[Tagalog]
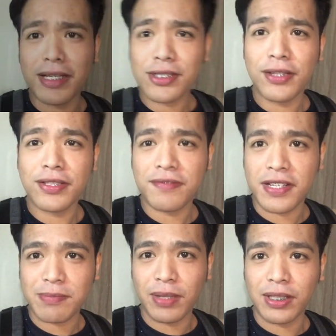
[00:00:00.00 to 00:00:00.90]
mentioned sa
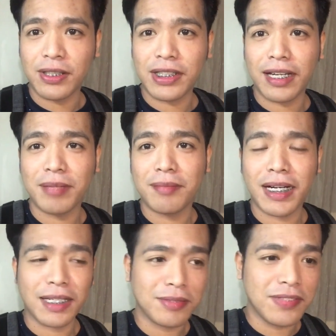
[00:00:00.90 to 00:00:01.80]
first vlog ko namin yung
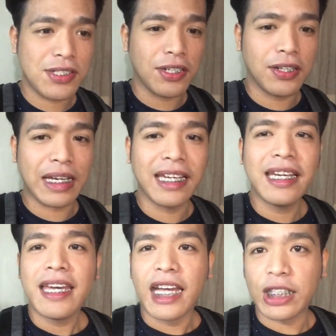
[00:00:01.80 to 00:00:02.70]
mga nagbe-video okay,
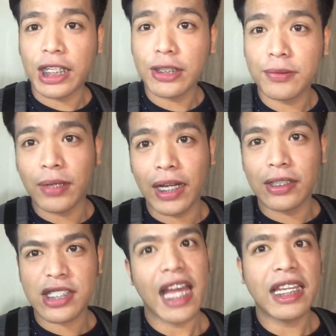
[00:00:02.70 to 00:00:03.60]
ito rin yung
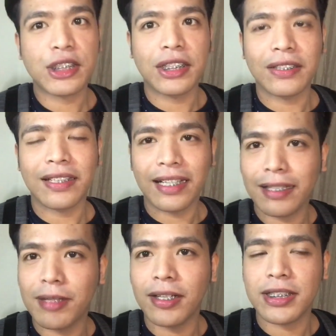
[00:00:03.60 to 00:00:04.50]
ano, challenge din to talaga
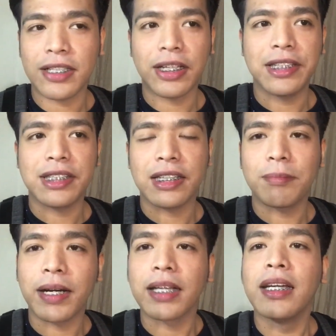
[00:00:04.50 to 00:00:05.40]
ng mga call center agent na
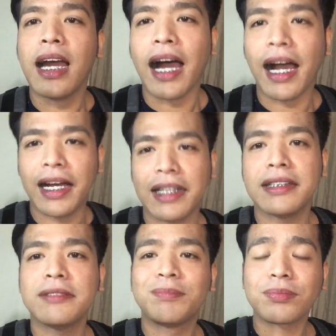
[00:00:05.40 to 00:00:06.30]
pag ang,
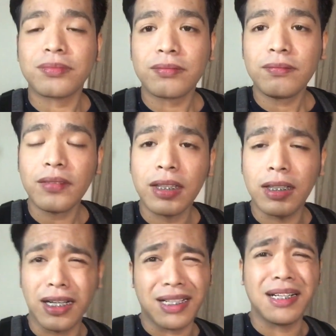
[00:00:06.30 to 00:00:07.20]

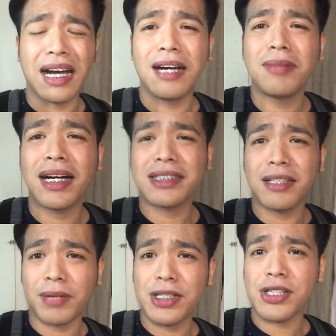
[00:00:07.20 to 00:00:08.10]
uh, ang mga
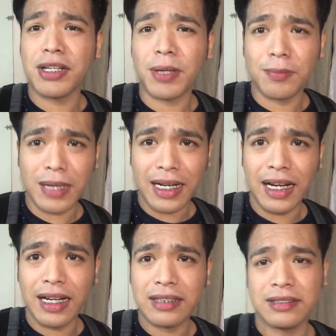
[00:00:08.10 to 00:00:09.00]
celebration pang
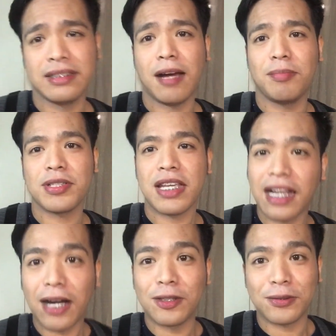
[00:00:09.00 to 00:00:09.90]
umaga, tapos
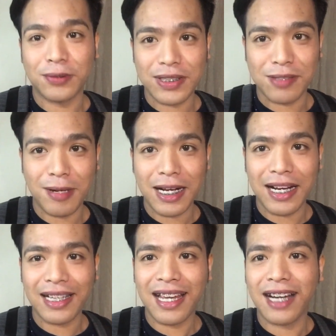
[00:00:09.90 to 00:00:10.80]
ikaw natutulog ka sa
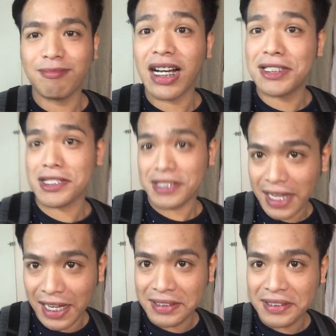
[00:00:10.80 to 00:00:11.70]
umaga, kailangan mag-adjust
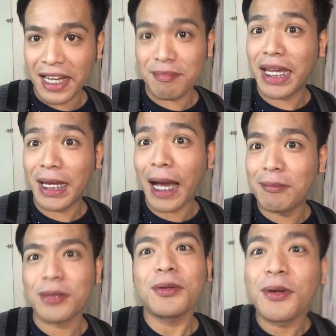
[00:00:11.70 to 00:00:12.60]
ka. Kahit maingay,
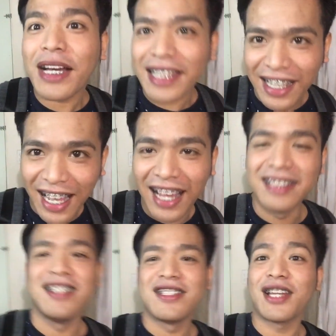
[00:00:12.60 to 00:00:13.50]
matutulog ka talaga.
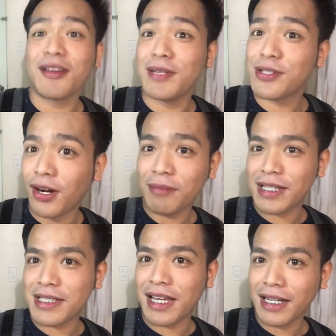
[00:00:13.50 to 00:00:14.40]
So nagbe-video okay
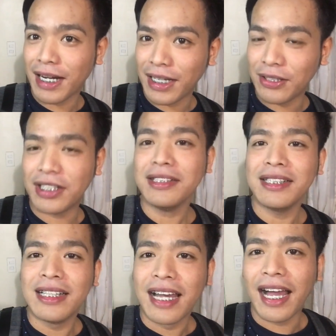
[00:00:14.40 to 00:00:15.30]
pa rin sila hanggang ngayon.
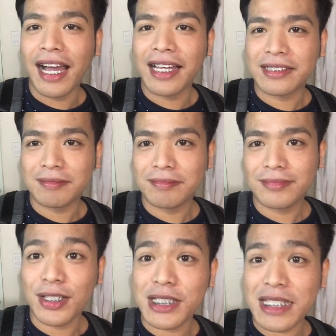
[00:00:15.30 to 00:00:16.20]
At
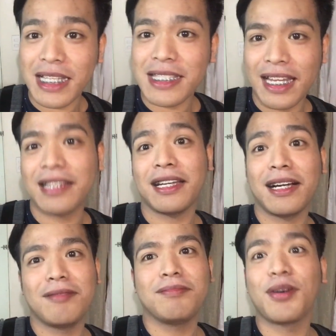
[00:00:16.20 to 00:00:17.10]
consistent sila,
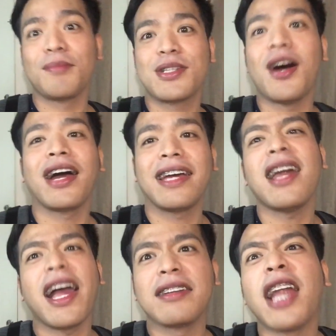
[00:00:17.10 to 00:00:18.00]
talagang puro video okay. Ganay,